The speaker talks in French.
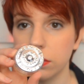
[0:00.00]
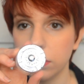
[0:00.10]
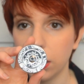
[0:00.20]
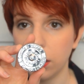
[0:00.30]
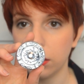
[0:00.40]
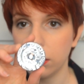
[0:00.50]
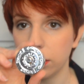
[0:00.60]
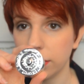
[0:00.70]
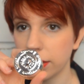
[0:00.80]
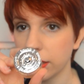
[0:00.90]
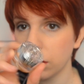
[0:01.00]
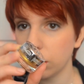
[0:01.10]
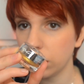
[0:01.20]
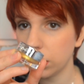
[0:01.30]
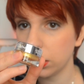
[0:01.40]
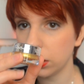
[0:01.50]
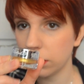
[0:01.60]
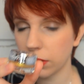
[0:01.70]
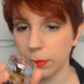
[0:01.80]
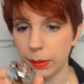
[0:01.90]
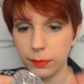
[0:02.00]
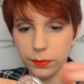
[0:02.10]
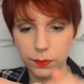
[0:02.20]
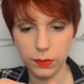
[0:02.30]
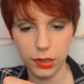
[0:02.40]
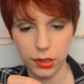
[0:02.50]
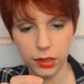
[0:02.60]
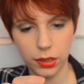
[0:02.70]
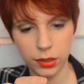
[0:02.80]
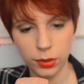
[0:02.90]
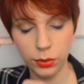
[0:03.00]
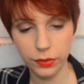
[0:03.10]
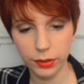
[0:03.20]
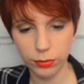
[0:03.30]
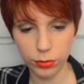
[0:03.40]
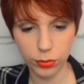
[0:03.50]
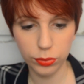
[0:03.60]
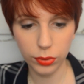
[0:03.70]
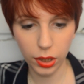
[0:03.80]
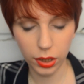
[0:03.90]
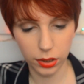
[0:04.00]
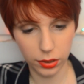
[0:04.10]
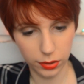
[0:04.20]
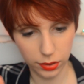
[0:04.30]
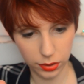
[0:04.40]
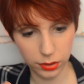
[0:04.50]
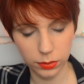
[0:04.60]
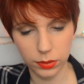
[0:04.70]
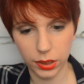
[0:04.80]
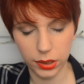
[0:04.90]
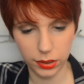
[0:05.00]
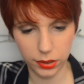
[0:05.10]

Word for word: Voilà, c'est très joli, vraiment. Donc c'est une couleur euh, dorée.